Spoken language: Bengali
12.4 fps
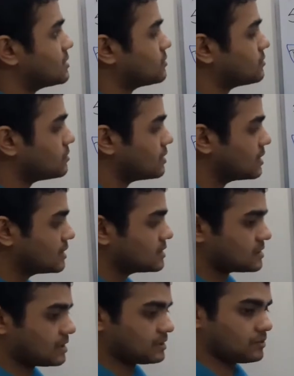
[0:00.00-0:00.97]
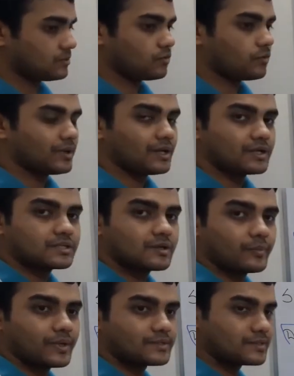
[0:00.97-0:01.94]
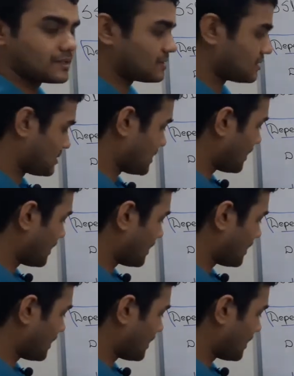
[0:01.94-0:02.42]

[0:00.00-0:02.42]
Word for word: যেহেতু সেক্ষেত্রে কমে আসার পার্সেন্টেজটা